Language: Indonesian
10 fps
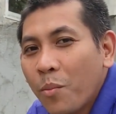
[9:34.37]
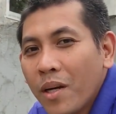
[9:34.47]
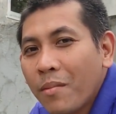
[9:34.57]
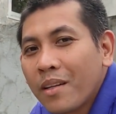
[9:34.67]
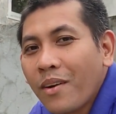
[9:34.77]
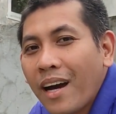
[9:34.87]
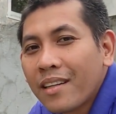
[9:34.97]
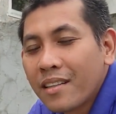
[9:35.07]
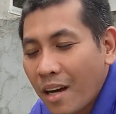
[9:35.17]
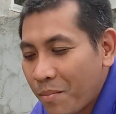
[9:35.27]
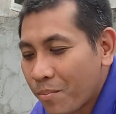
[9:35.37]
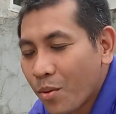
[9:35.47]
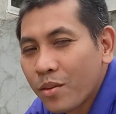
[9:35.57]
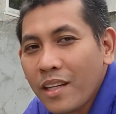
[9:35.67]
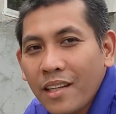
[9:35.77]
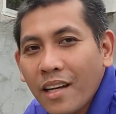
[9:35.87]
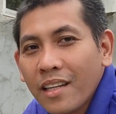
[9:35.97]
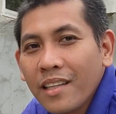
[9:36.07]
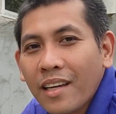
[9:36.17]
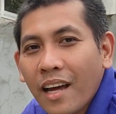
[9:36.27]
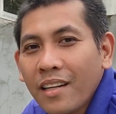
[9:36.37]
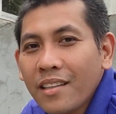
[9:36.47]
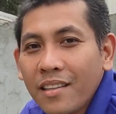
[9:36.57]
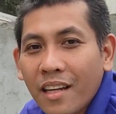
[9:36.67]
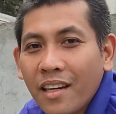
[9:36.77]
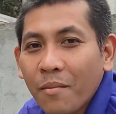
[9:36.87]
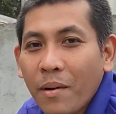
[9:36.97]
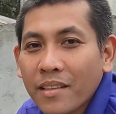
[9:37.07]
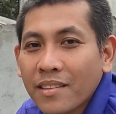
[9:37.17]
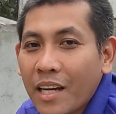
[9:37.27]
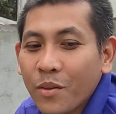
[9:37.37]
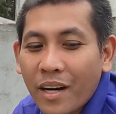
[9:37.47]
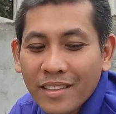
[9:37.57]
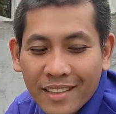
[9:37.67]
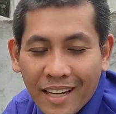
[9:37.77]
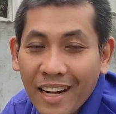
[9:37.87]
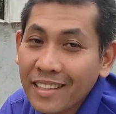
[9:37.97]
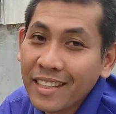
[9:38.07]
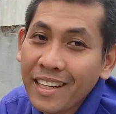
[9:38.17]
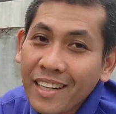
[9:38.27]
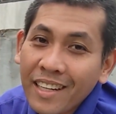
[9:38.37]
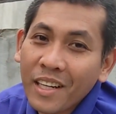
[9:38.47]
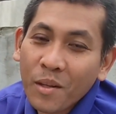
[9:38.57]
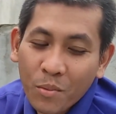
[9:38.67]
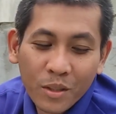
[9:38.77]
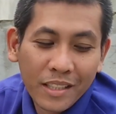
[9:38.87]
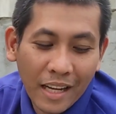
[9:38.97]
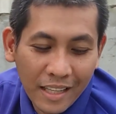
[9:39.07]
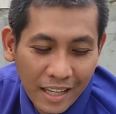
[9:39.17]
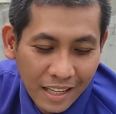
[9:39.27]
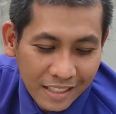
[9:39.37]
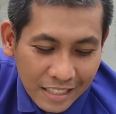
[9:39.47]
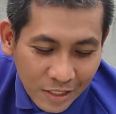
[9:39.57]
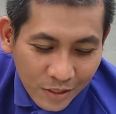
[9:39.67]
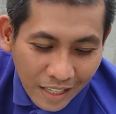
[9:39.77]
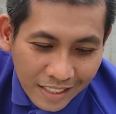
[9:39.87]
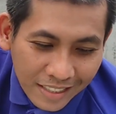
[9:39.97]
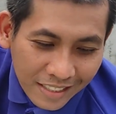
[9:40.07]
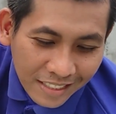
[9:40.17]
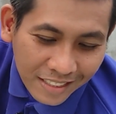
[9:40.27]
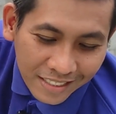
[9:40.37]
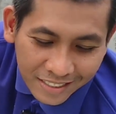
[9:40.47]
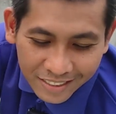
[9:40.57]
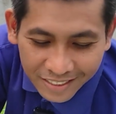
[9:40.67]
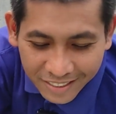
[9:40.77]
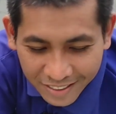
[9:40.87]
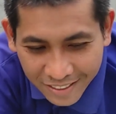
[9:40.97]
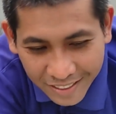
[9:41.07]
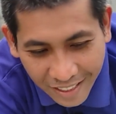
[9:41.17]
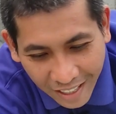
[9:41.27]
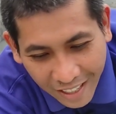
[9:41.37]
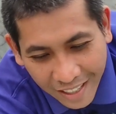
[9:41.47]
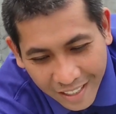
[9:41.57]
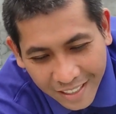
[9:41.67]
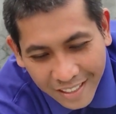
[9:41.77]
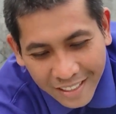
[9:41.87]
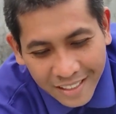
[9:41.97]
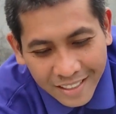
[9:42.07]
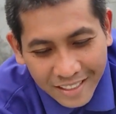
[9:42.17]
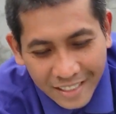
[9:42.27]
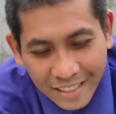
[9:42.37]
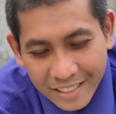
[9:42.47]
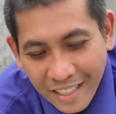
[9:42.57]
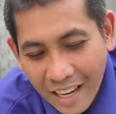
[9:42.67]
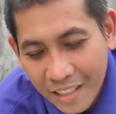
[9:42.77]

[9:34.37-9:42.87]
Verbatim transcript: double manfaat, dapat protein dari ikan dan dapat sayuran segar hasil budidaya hidroganik ini. Nah, ini